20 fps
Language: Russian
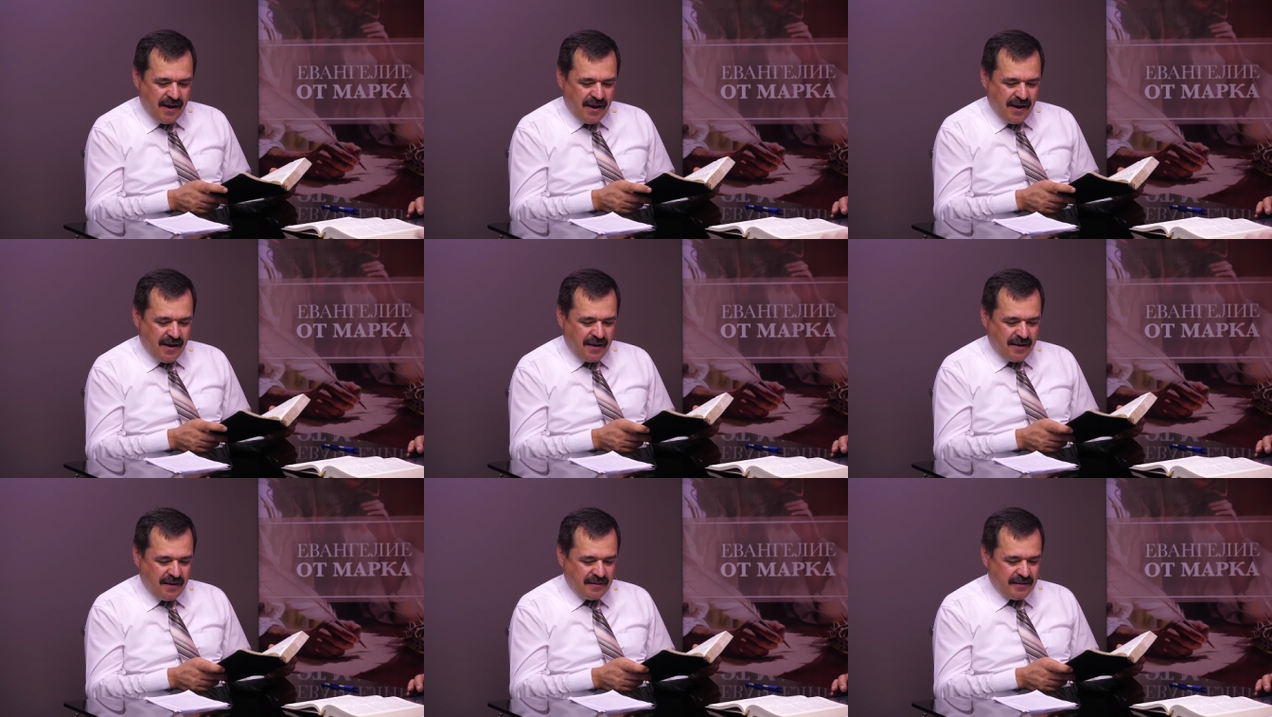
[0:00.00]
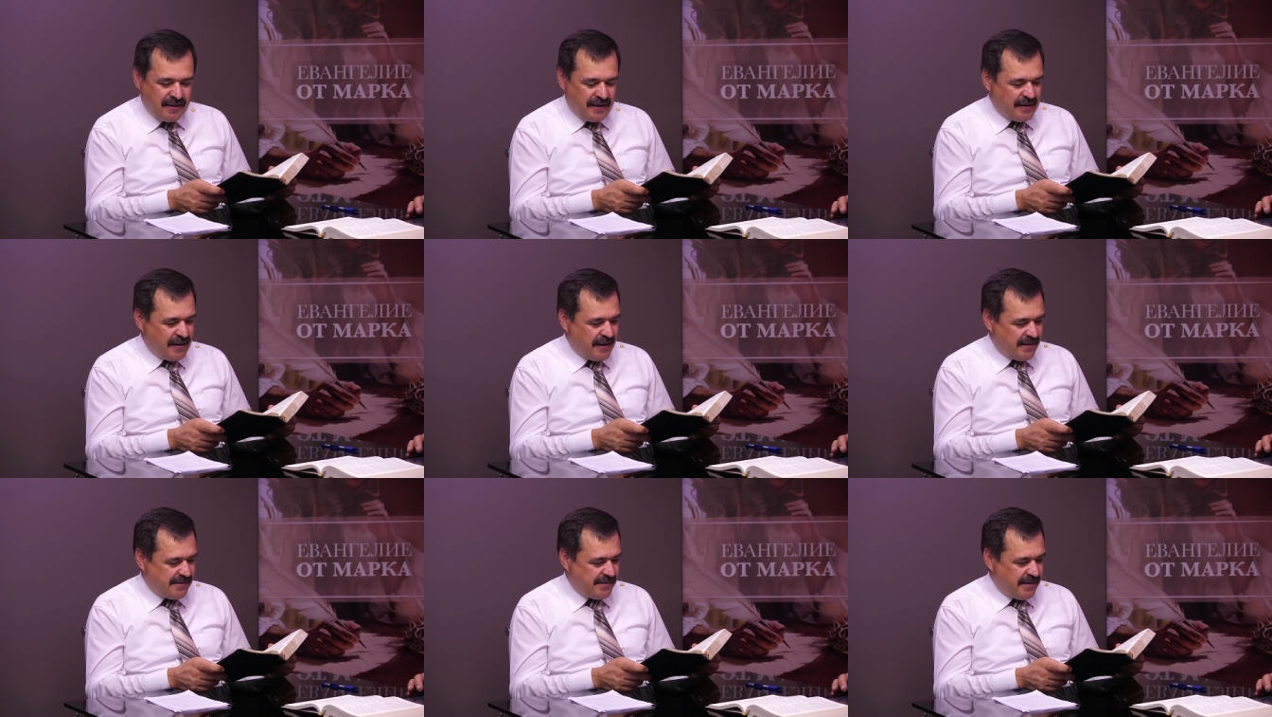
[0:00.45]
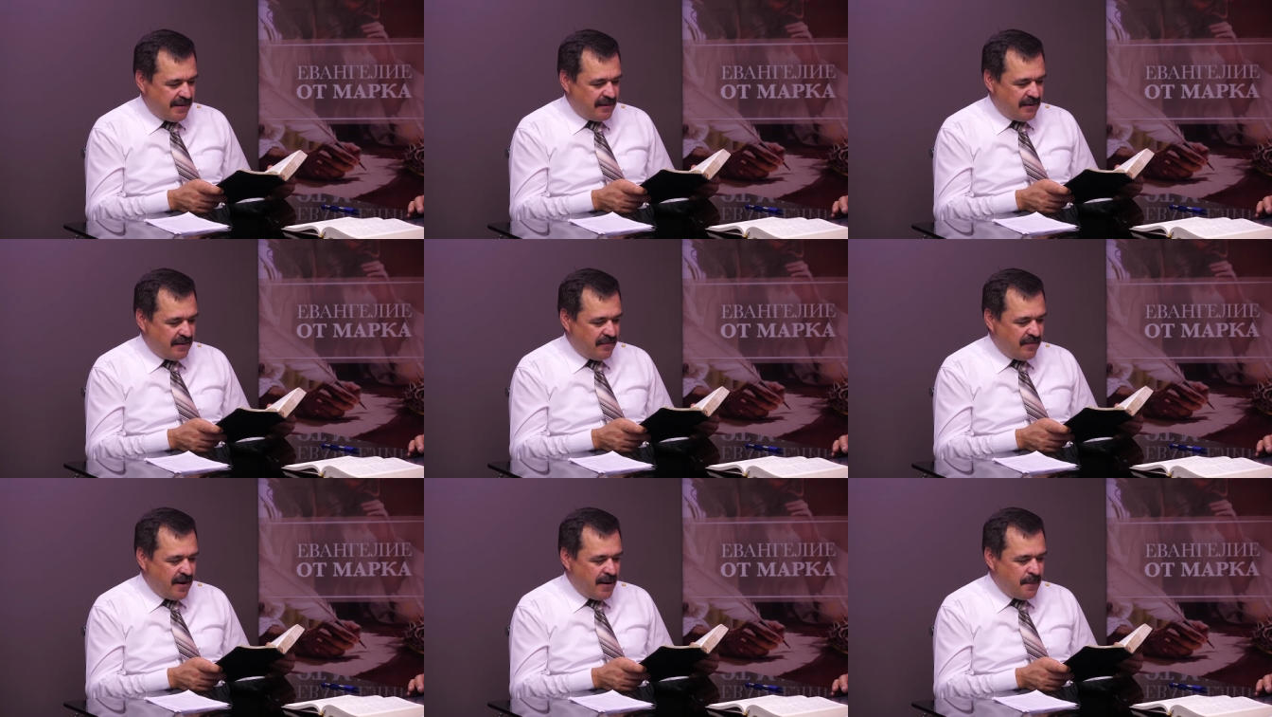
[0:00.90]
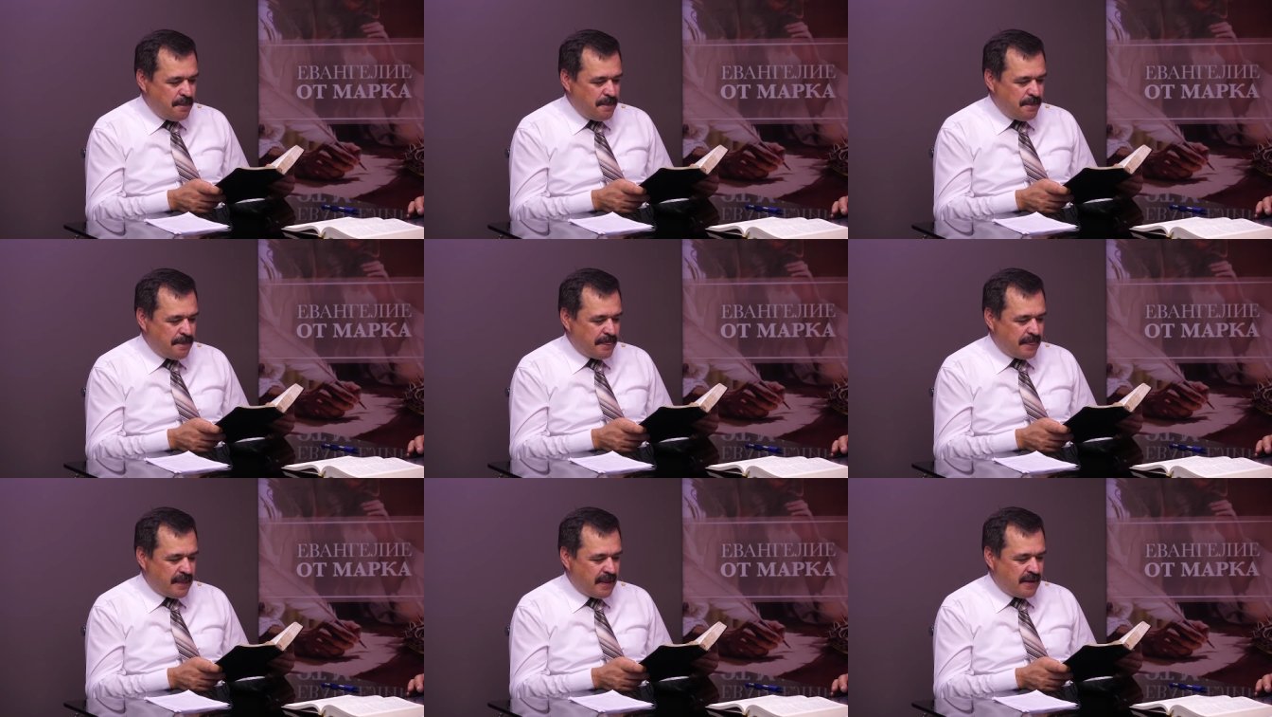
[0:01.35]
13 а, глава,
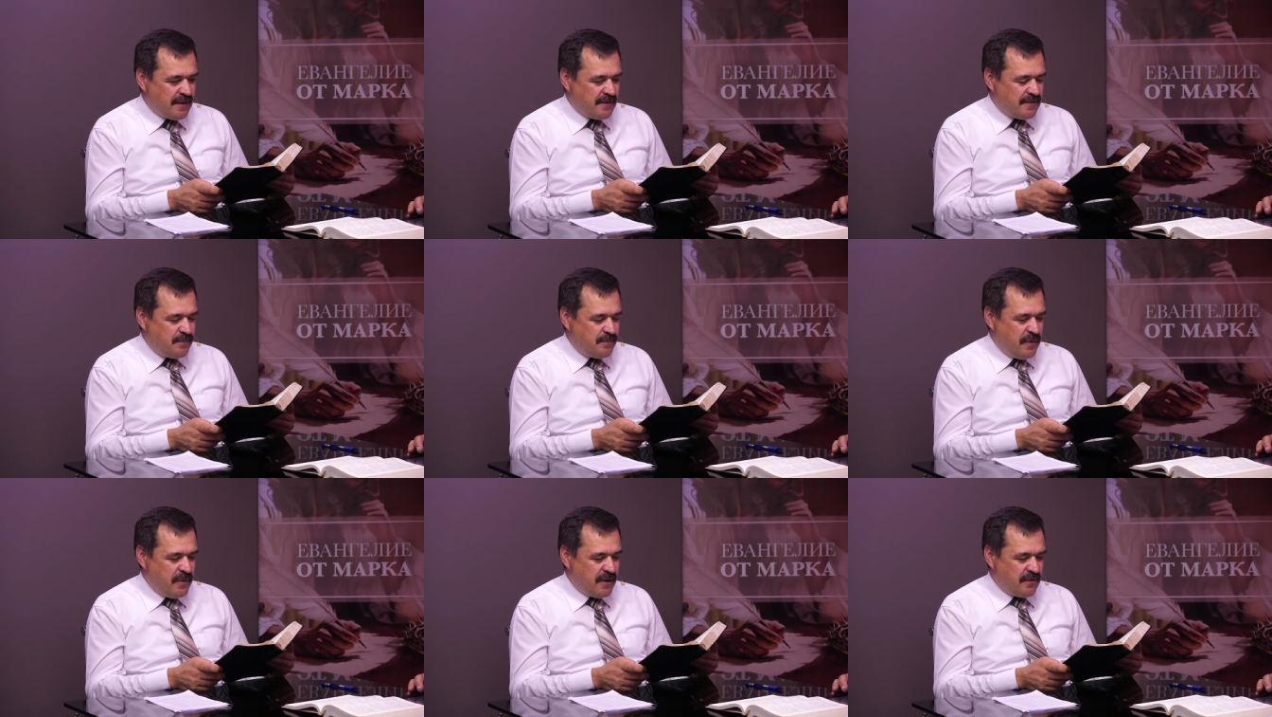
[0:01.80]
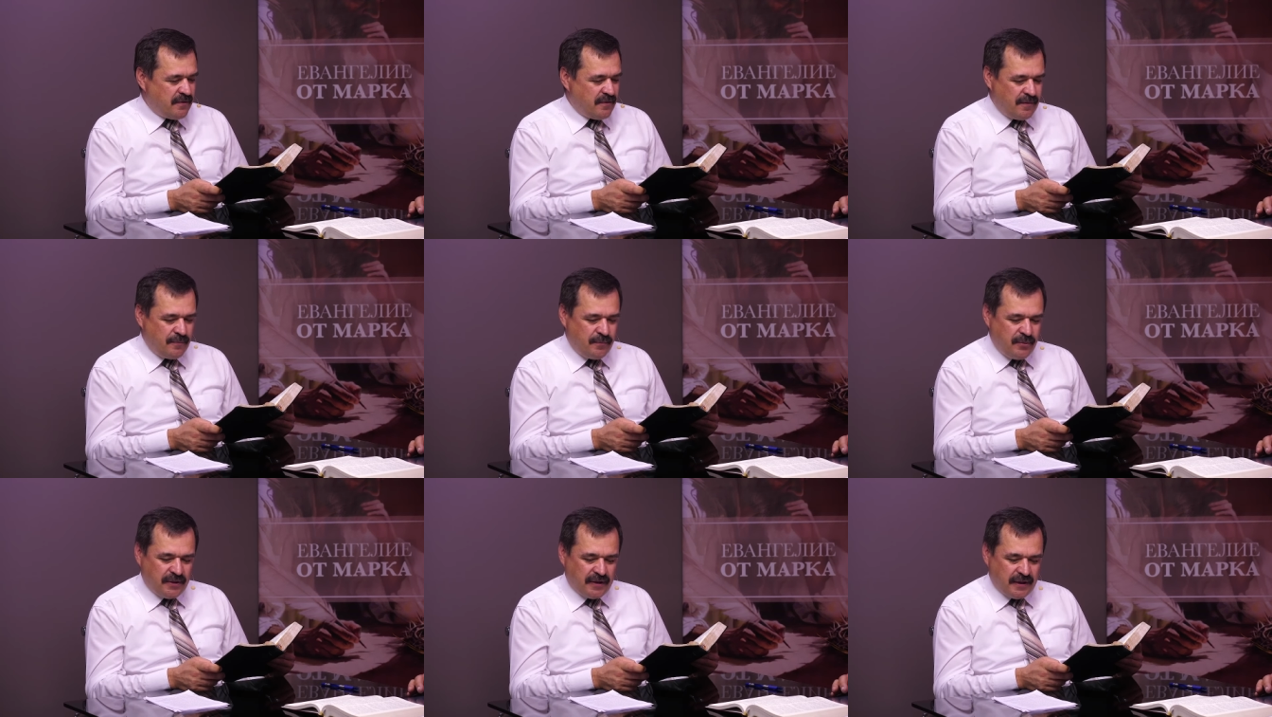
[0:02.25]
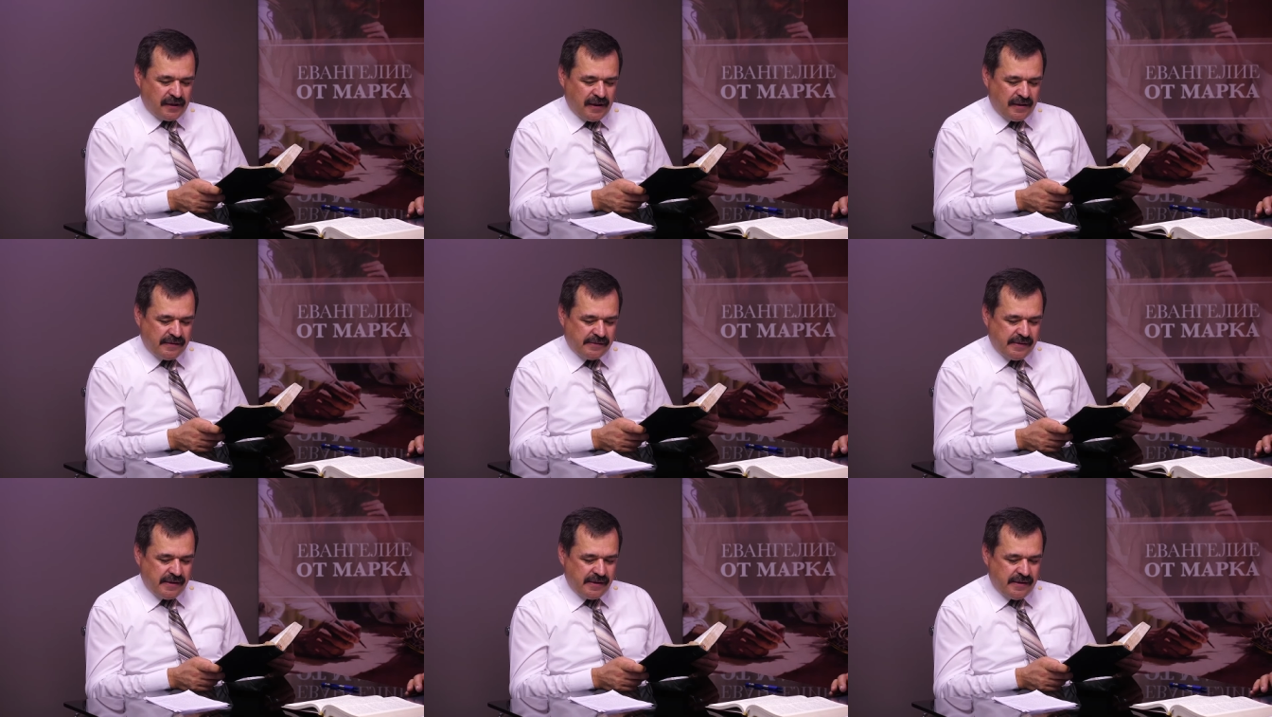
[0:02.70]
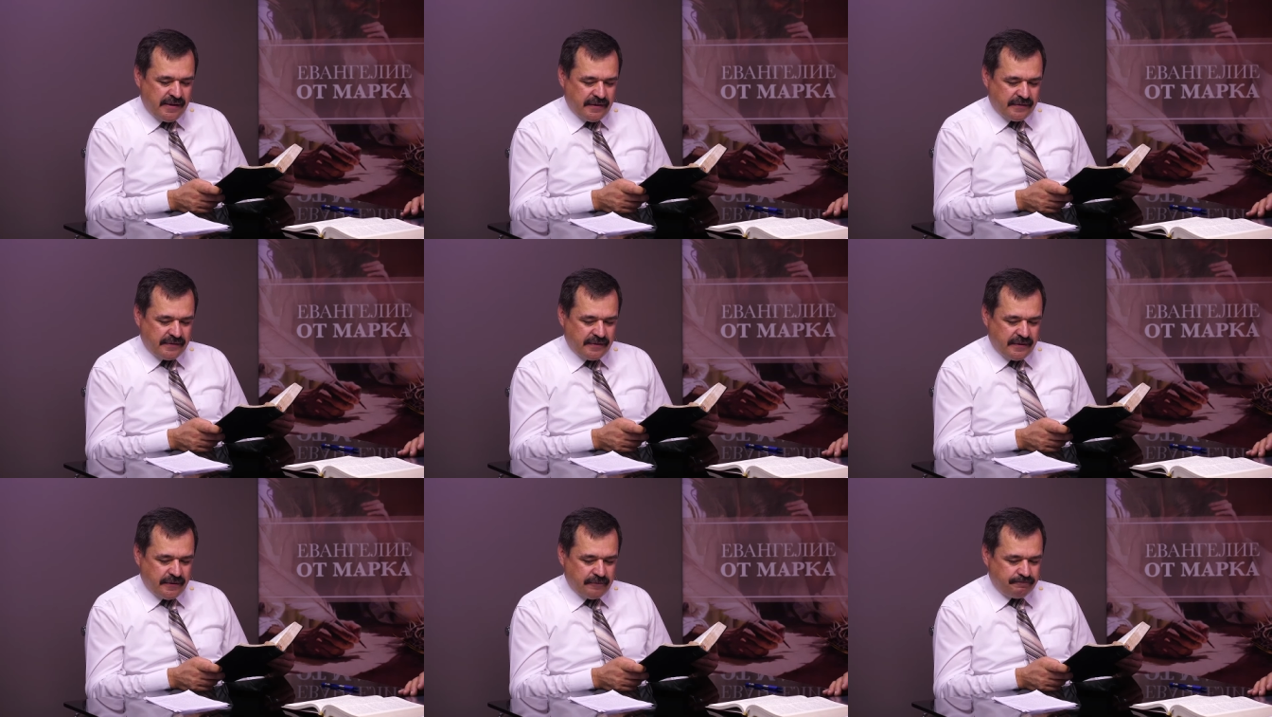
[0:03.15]
с 1 по 13
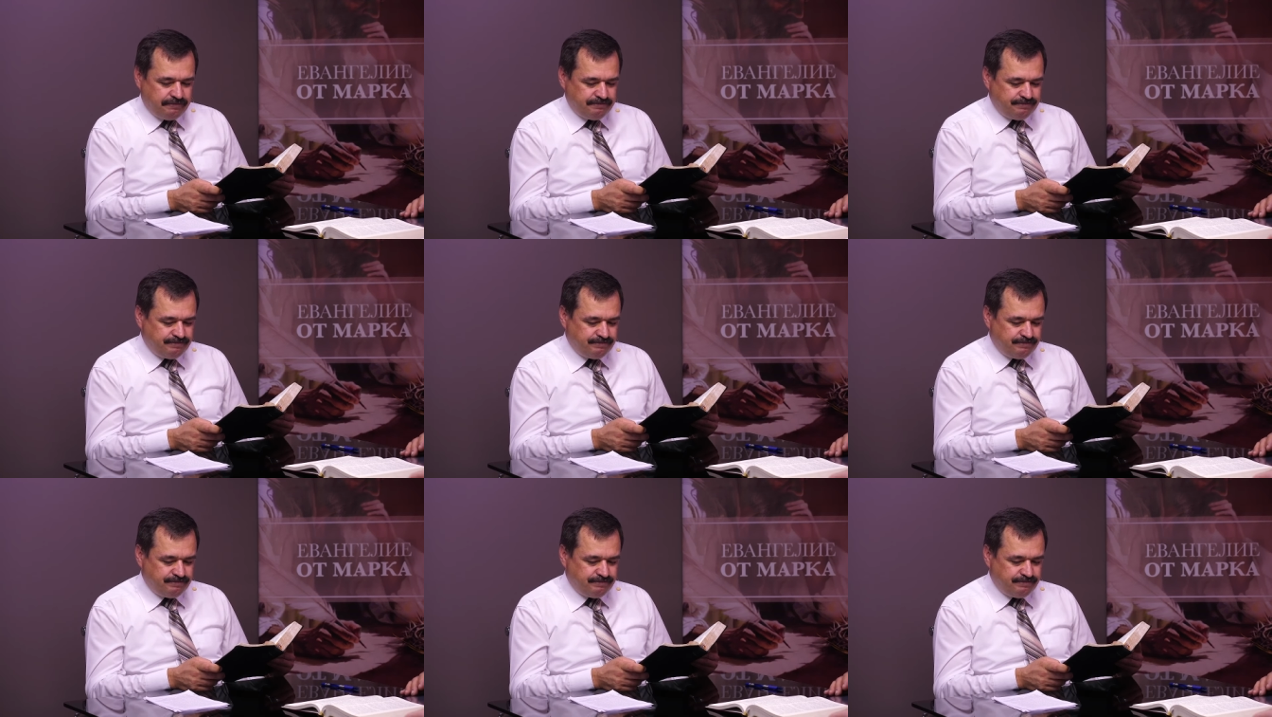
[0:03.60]
тексты.